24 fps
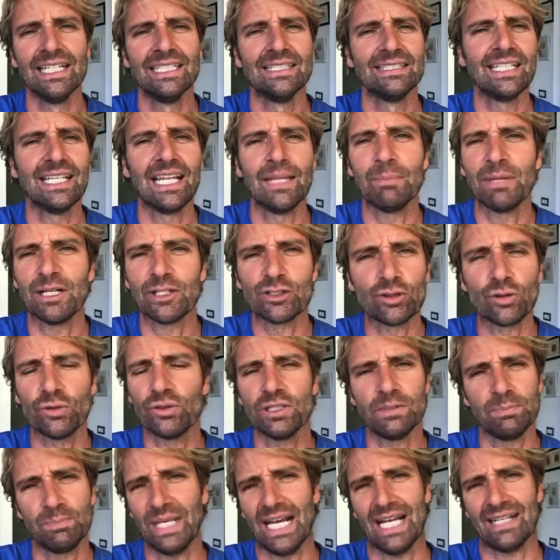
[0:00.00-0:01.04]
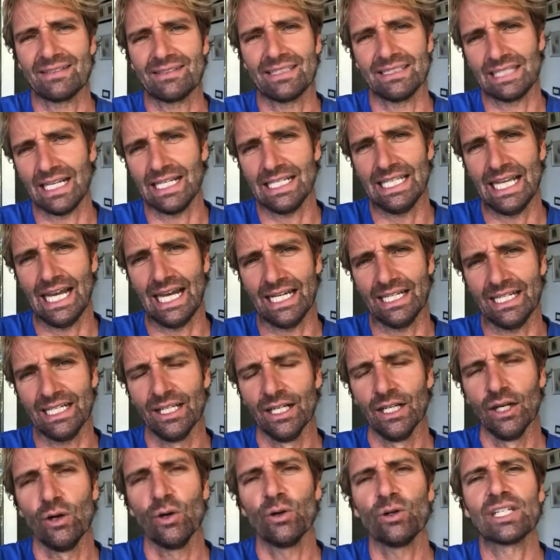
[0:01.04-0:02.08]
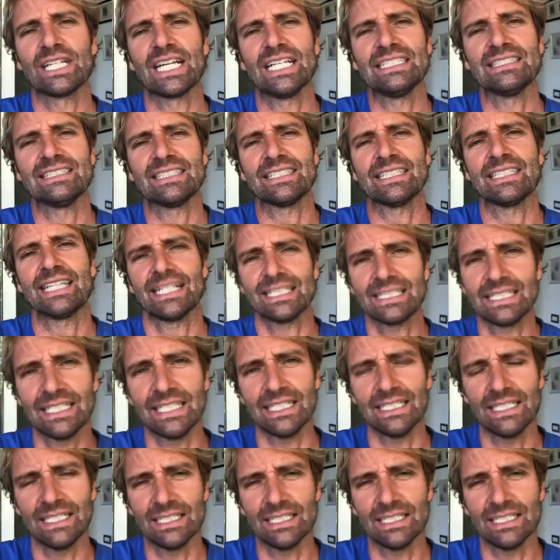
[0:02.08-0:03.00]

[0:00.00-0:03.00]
nelle maggiori piazze italiane, organizzate da chi?